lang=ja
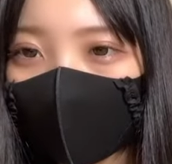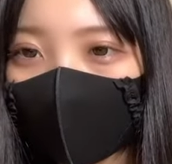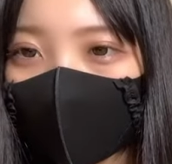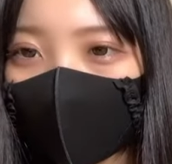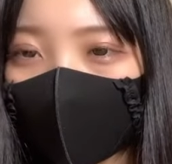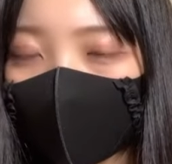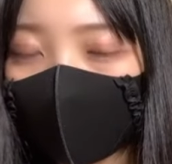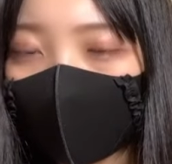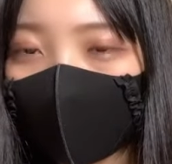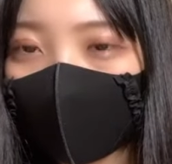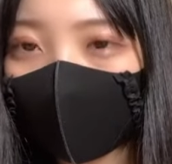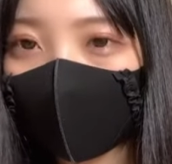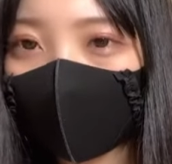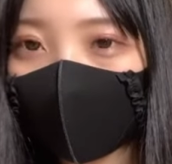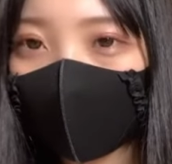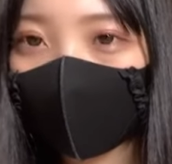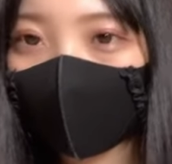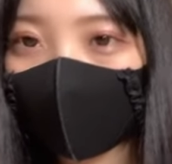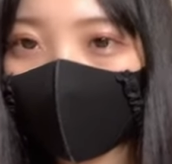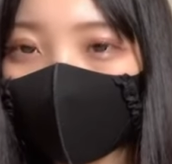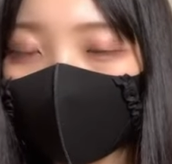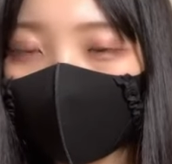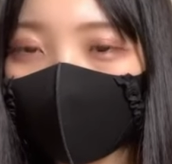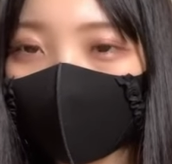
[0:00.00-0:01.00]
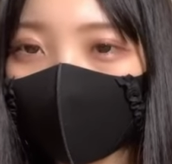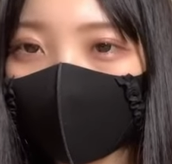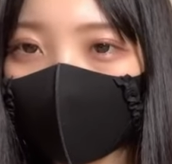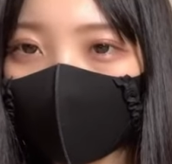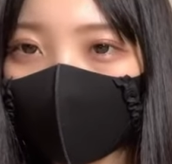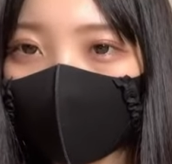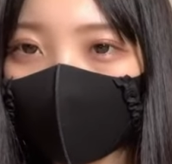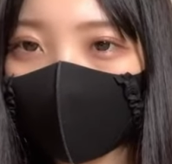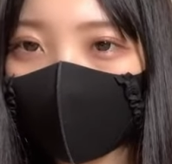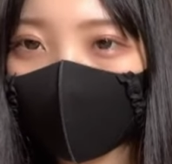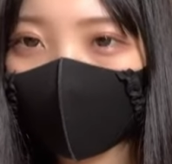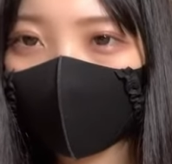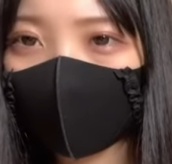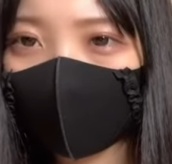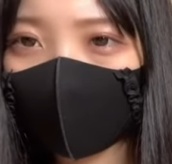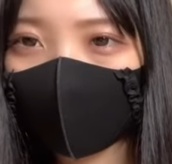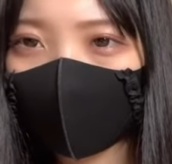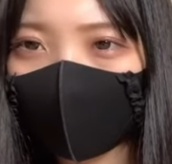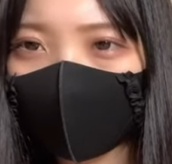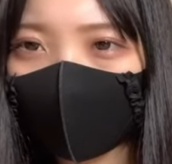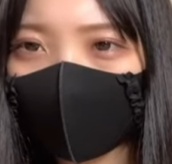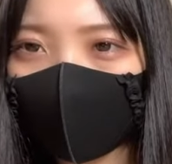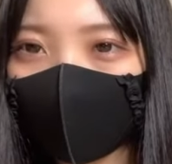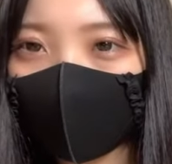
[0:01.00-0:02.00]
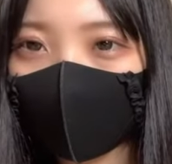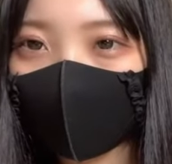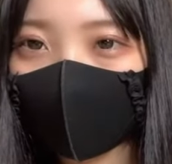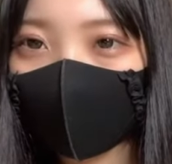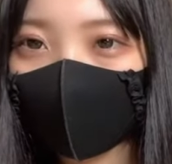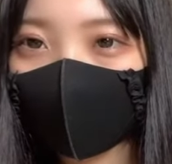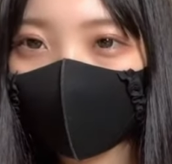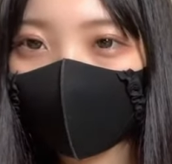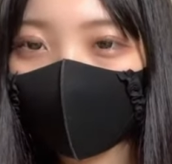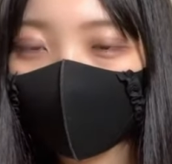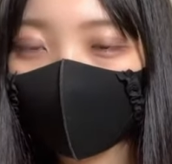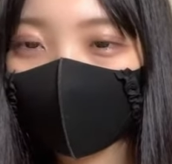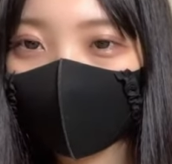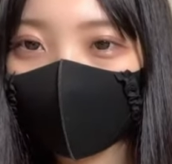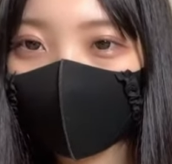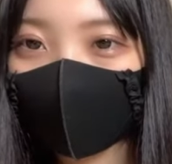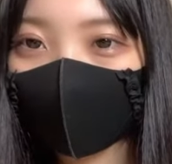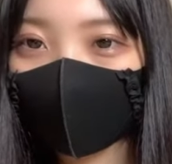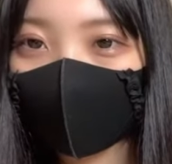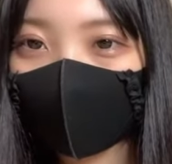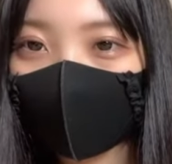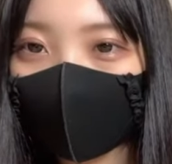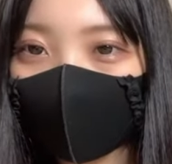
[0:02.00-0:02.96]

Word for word: 入れなかったののしい